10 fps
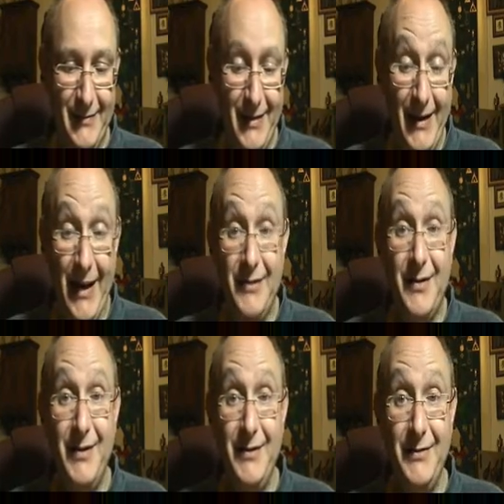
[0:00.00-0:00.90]

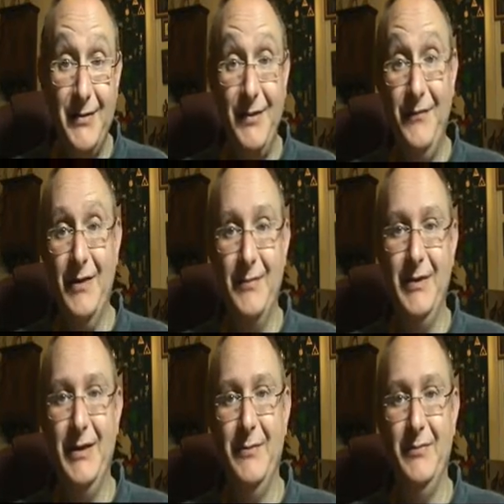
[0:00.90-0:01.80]
Gekennzeichnet ist sie wieder
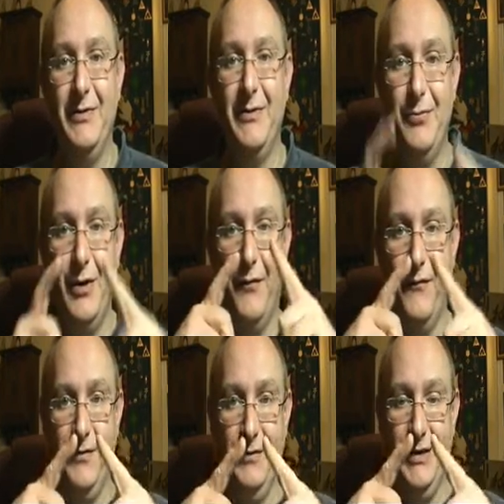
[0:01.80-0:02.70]
mit dem
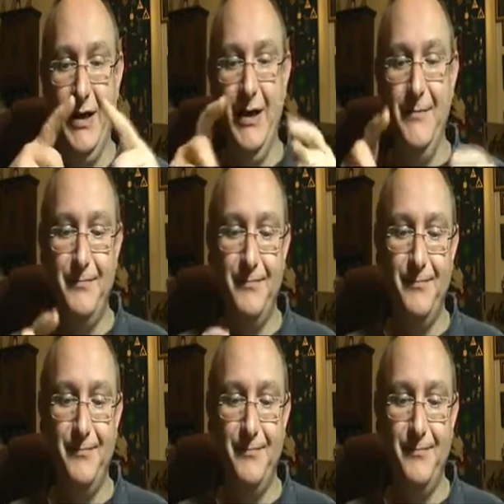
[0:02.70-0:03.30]
zulaufenden T,